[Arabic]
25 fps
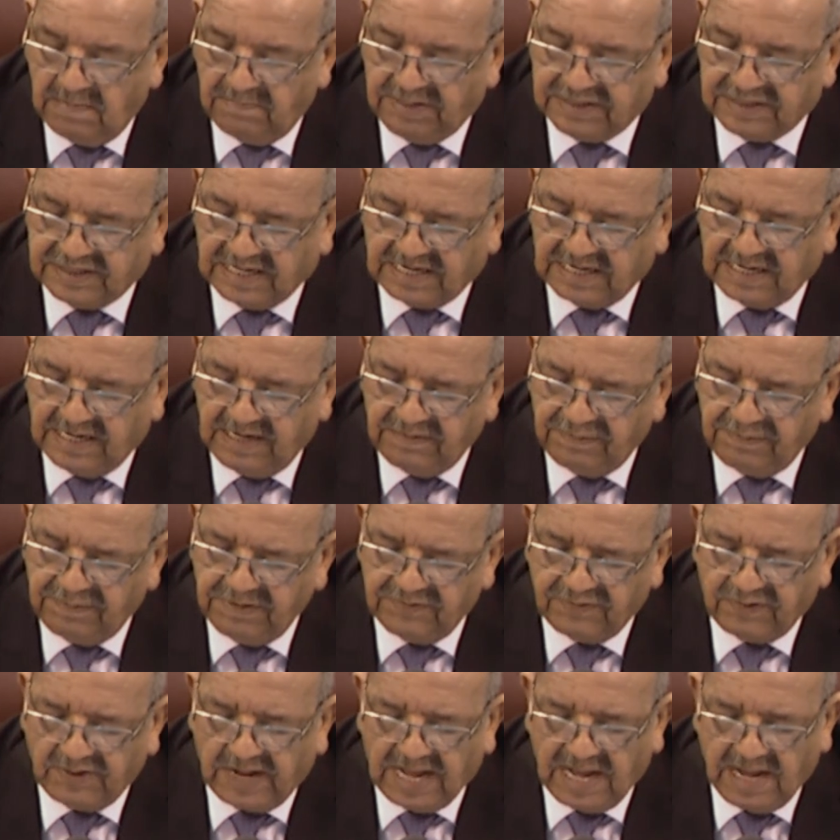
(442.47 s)
بالتكليف
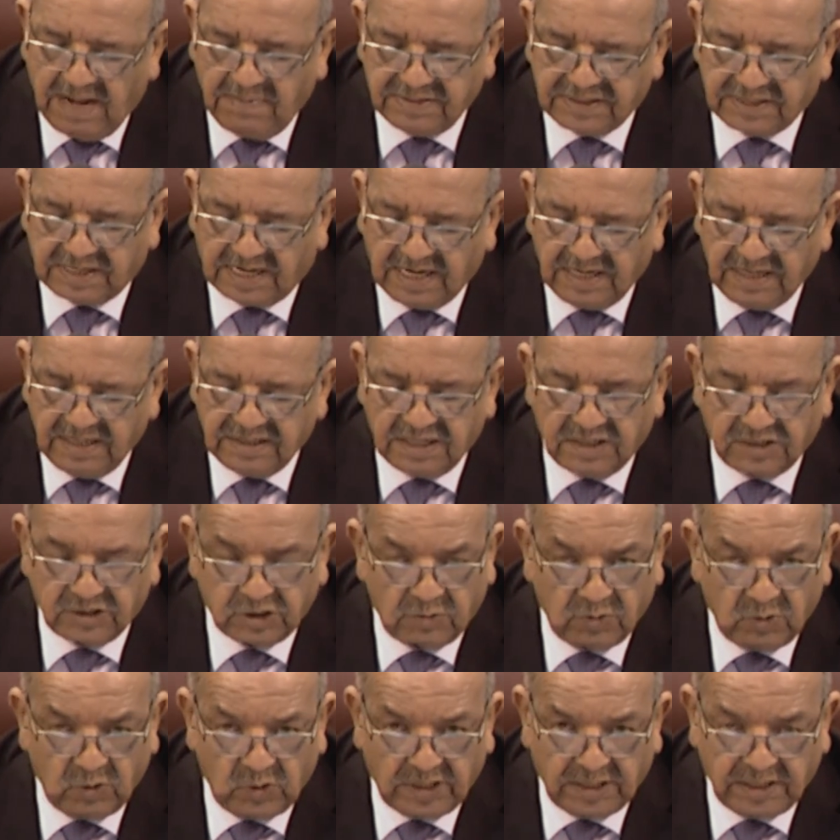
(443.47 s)
من فخامة رئيس
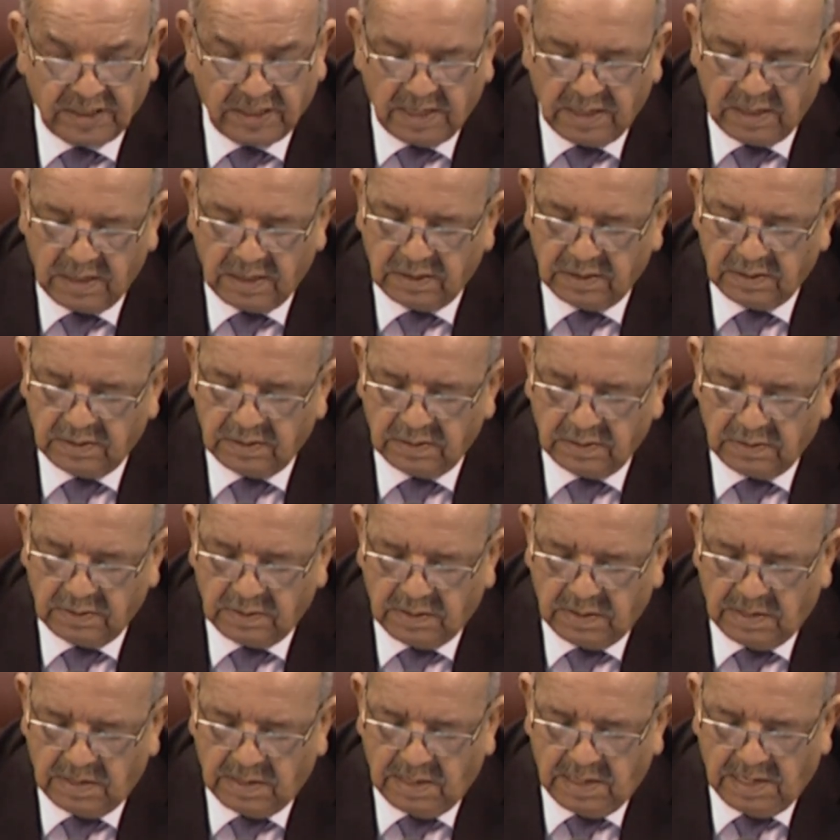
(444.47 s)
الجمهورية
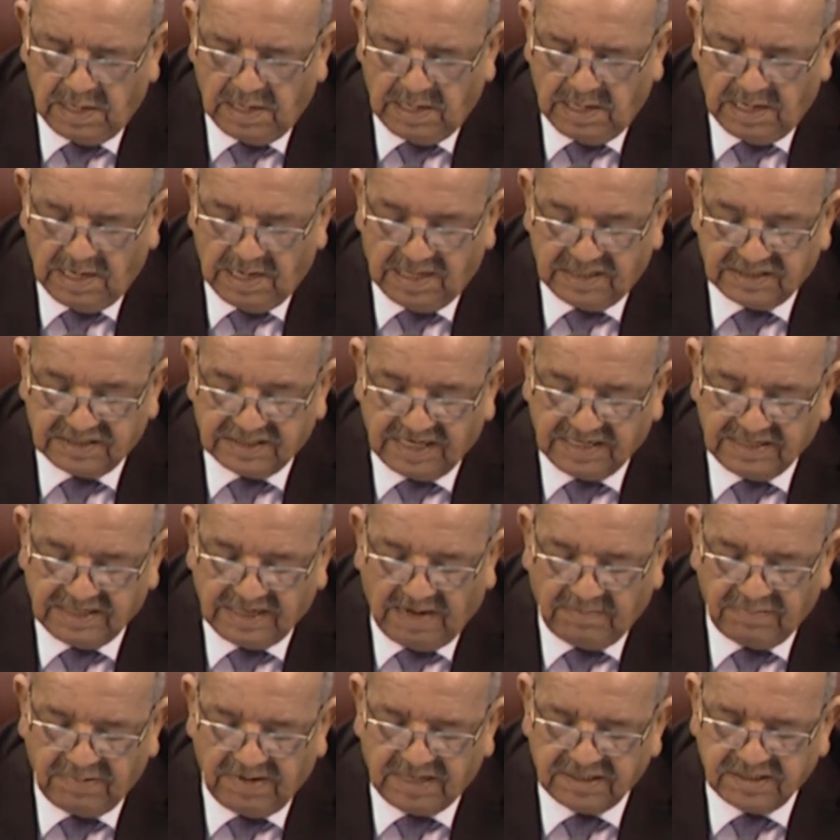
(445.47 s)
السيد
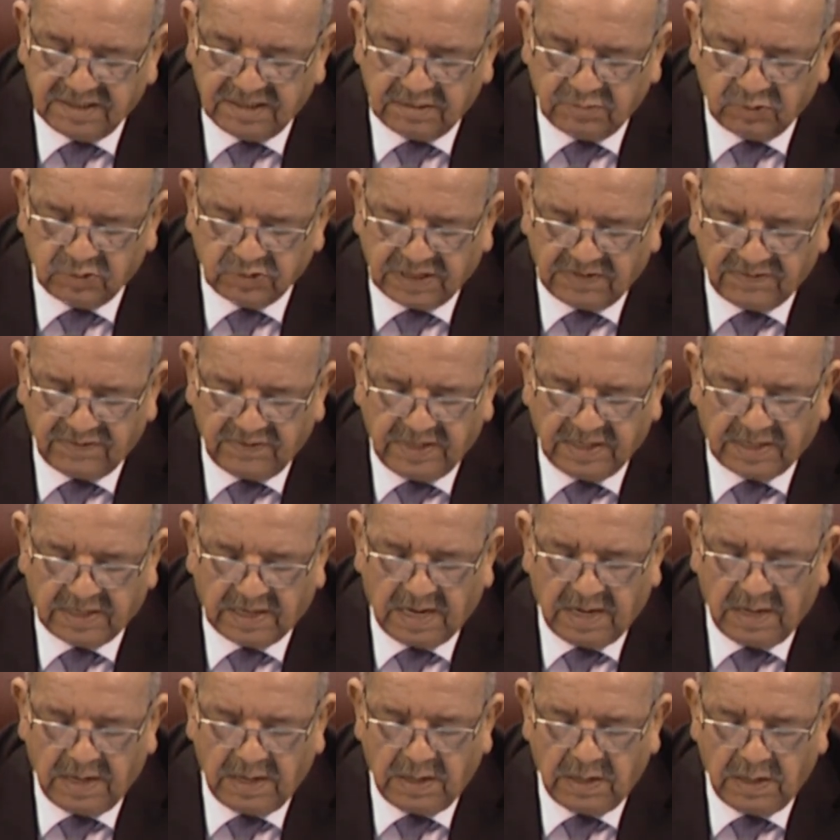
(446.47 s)
عبد العزيز
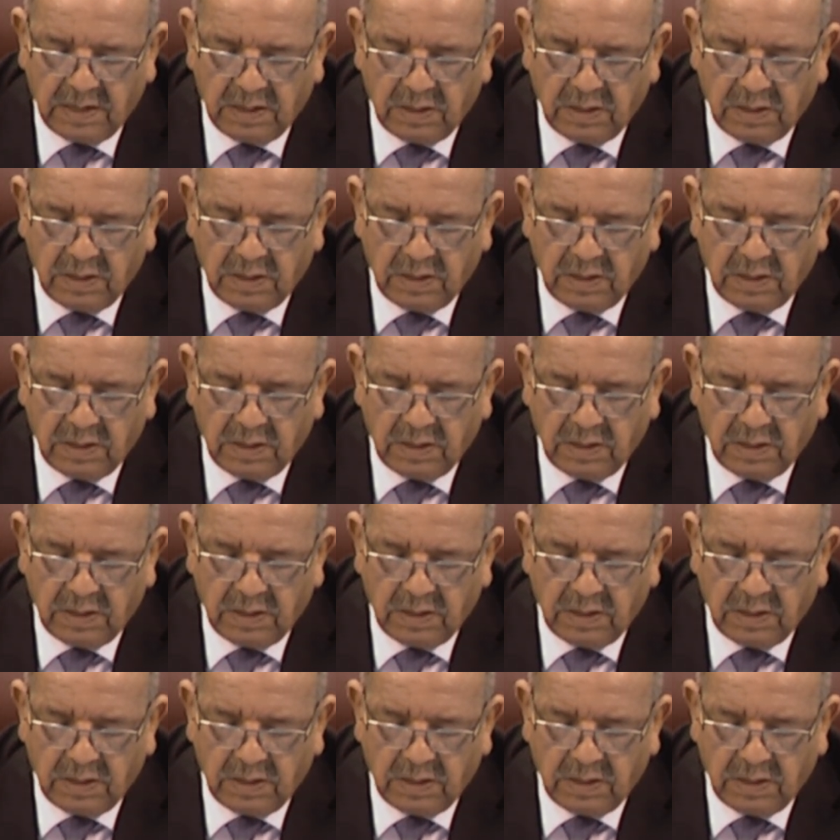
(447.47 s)
بوتفليقة